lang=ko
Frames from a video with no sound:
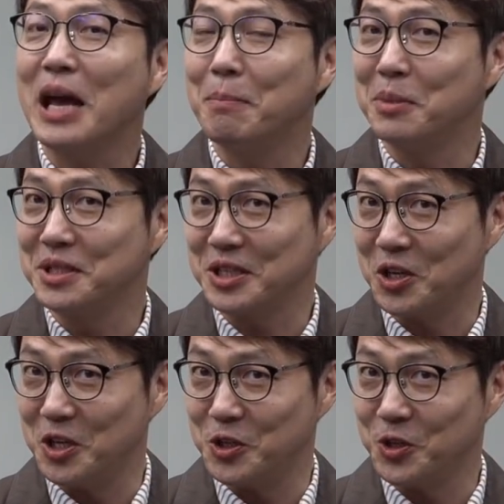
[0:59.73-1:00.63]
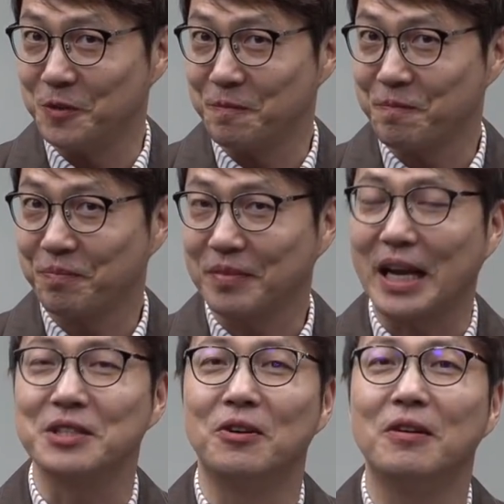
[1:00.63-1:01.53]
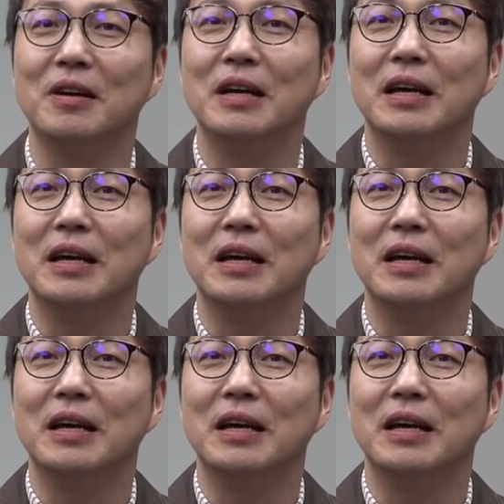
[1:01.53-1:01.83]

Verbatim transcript: 한 번씩 열리죠. 따라서